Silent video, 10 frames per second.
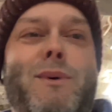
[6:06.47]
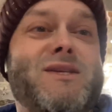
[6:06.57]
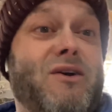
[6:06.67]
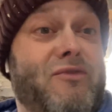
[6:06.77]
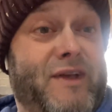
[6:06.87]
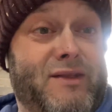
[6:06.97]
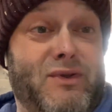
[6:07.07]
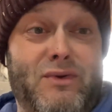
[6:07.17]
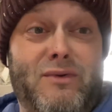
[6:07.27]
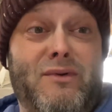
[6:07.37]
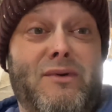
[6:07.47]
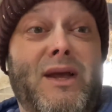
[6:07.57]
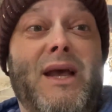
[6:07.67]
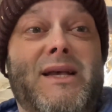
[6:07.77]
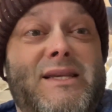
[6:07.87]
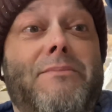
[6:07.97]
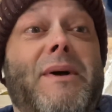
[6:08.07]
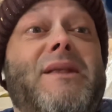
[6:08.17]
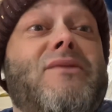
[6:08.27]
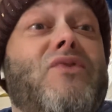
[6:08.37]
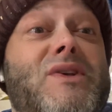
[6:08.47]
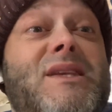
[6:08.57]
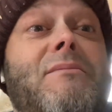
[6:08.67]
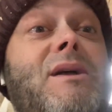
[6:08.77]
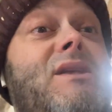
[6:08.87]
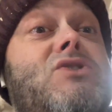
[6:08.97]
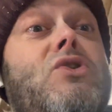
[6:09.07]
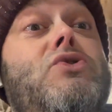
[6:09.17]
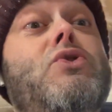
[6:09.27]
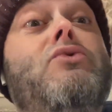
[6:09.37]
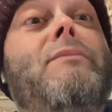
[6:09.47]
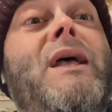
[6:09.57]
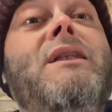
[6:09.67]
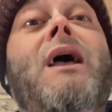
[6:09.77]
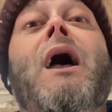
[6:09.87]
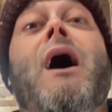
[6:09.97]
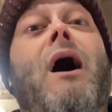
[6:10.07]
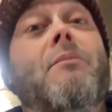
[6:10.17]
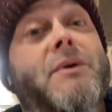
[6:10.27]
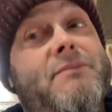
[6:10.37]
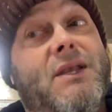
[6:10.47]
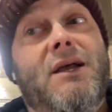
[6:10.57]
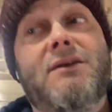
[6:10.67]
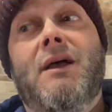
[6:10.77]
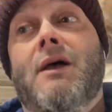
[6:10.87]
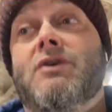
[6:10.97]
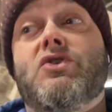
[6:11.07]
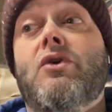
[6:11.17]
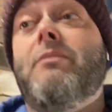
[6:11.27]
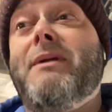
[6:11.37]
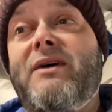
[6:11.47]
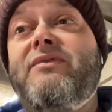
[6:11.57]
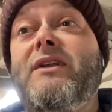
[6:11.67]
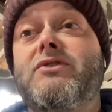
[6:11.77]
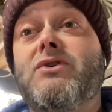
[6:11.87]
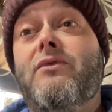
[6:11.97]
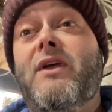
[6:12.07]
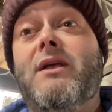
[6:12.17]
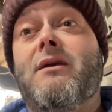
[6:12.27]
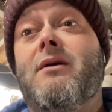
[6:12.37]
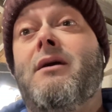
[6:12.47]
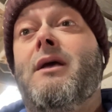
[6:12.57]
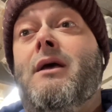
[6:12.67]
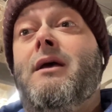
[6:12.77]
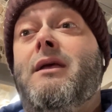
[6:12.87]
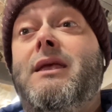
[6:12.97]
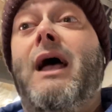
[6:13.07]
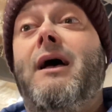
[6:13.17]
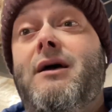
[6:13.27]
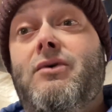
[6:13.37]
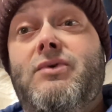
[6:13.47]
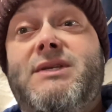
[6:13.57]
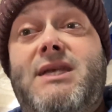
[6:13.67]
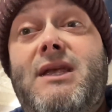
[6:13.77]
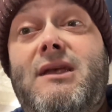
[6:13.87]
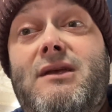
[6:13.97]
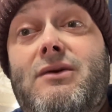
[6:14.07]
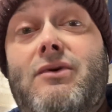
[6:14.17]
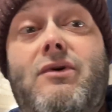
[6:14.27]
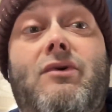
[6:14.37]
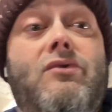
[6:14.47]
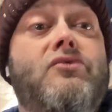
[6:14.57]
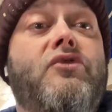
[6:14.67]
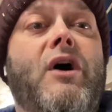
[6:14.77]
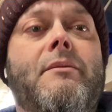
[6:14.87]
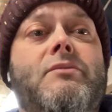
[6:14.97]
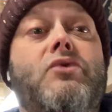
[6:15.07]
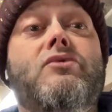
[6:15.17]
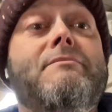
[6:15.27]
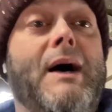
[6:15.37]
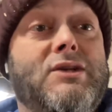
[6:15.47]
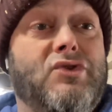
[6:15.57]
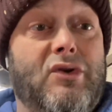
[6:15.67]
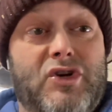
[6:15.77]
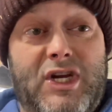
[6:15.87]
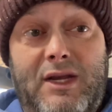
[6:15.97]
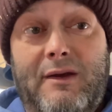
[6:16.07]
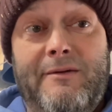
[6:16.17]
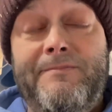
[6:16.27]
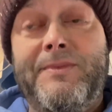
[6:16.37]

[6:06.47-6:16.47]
parce qu'en fait, euh, c'est pas forcément des solutions humaines. En même temps, sur le plan philosophique, il y a aussi euh, une forme, une base de logique